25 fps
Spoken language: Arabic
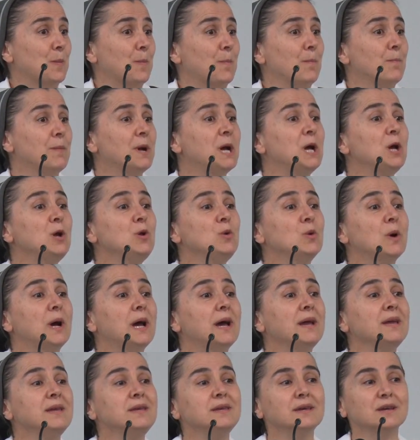ما له
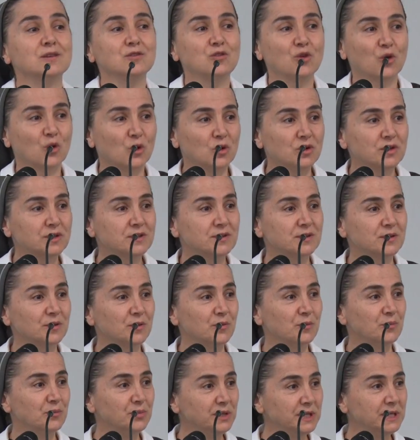اي دور
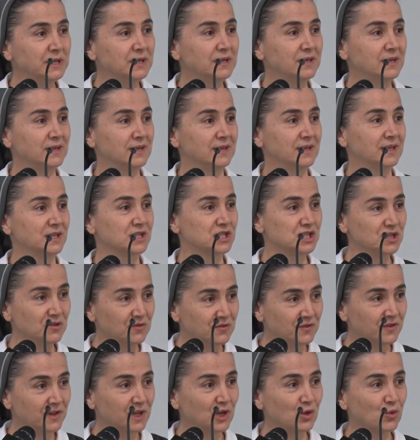
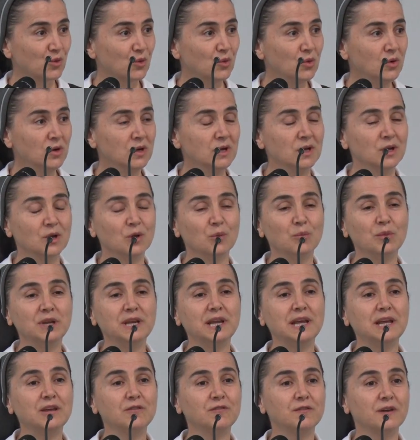بشفائه
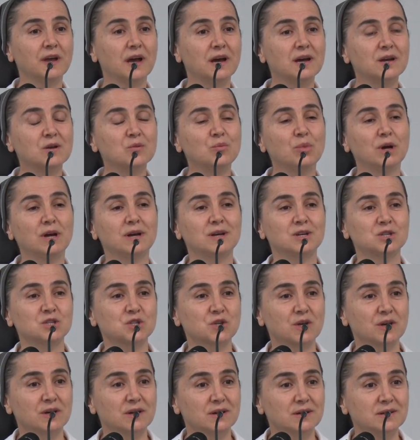بنلاقي في أربع
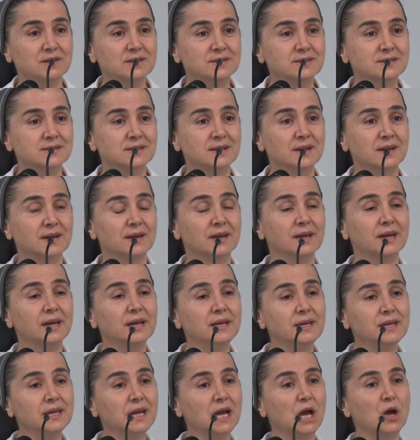أشخاص
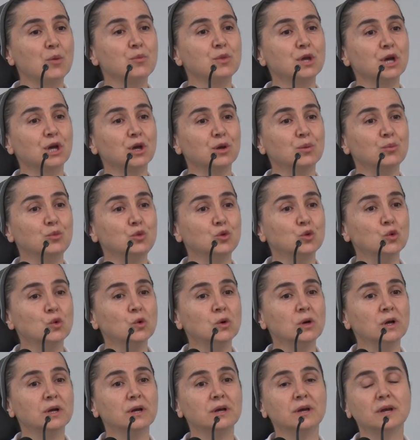هن عم
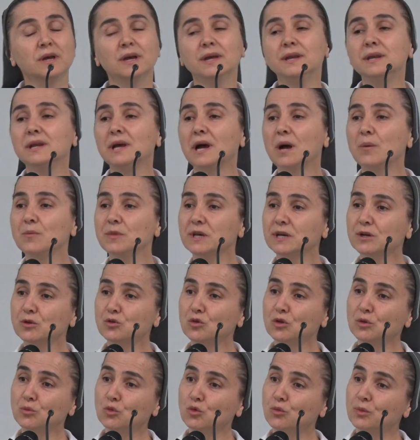يحملوه هن عم
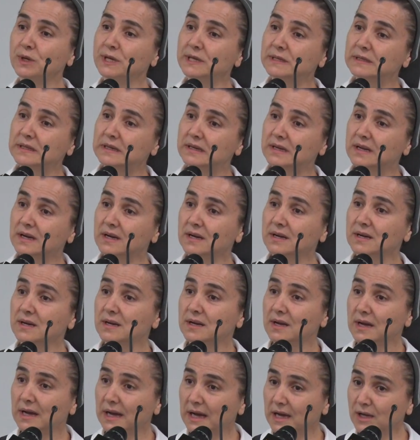ياخذوا المبادرة
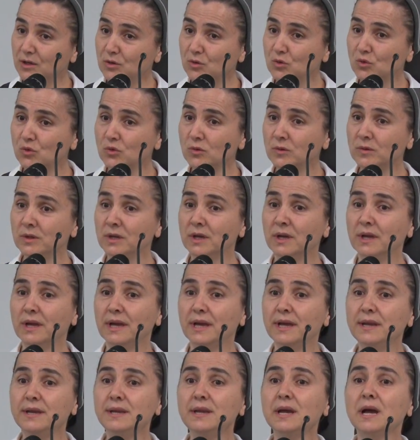عنه
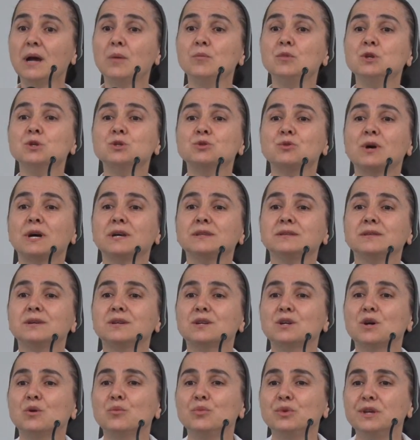هن عم يجوا عند
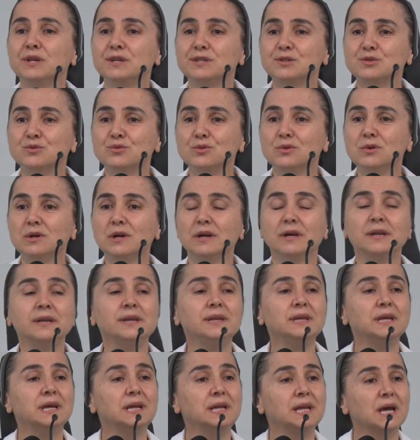الرب يسوع
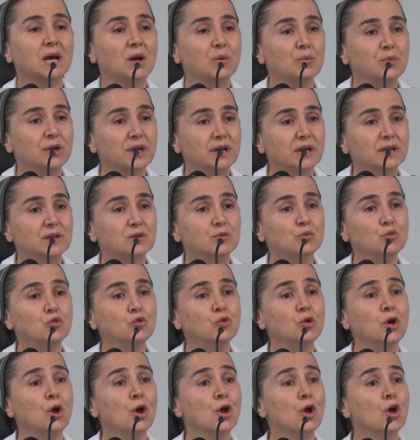هن يلي عم
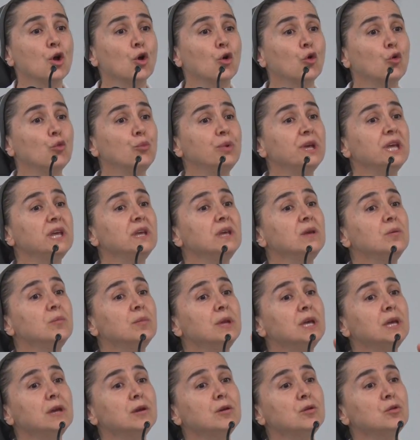بيقدموا
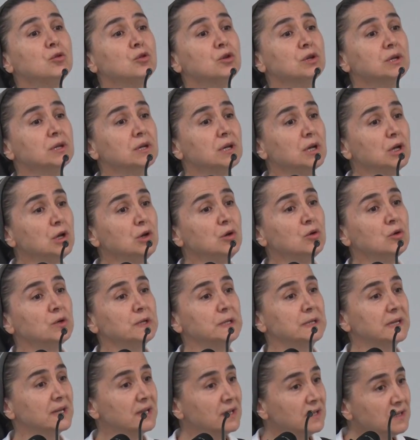وبإيمانهم
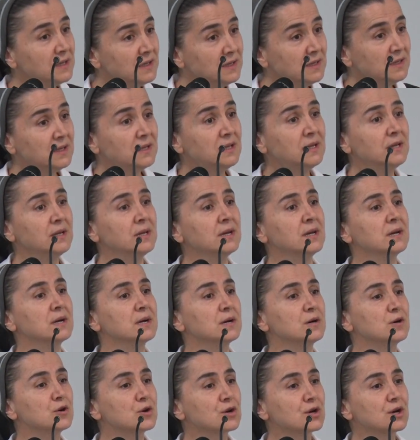الن هن
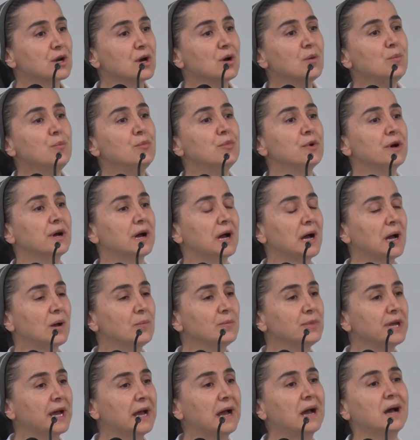الرب
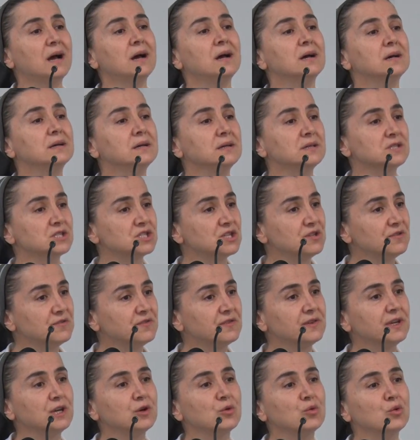عم بيحقق
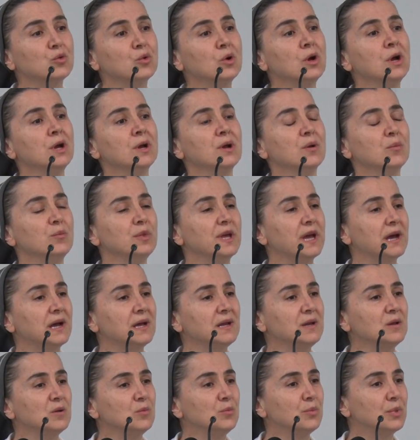شفائه
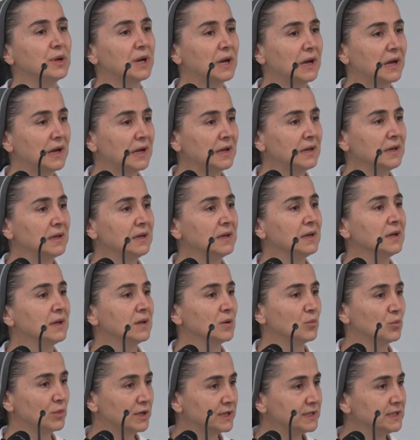بقلب
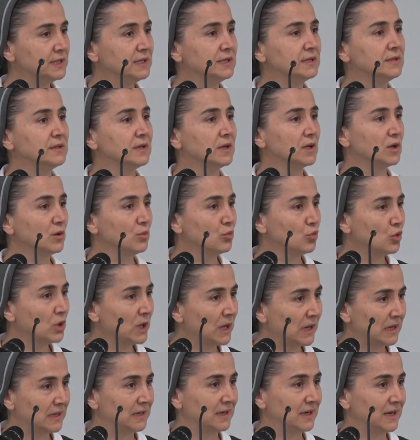هالمريض
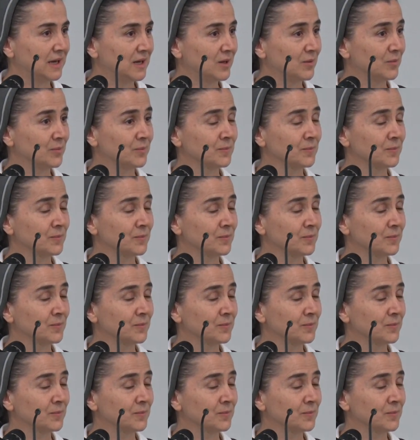المخلع